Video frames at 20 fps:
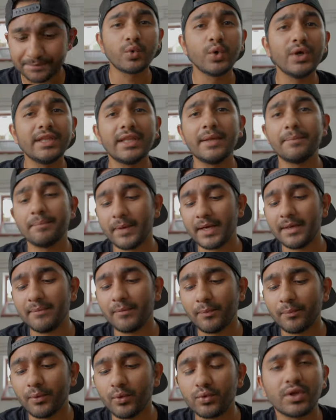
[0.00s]
Quindi
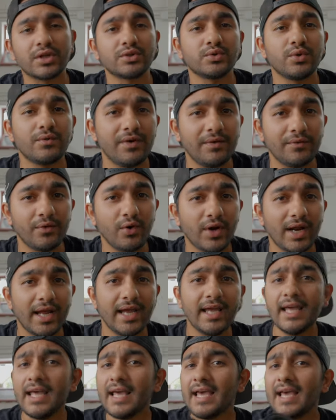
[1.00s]
primo punto a suo favore
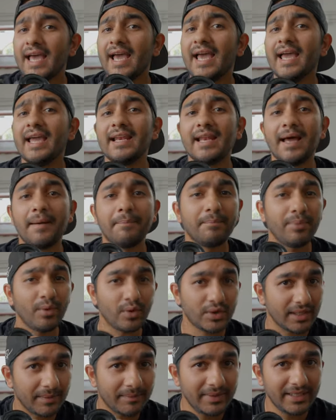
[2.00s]
è la
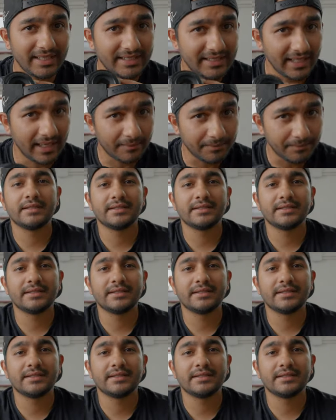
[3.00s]
portabilità.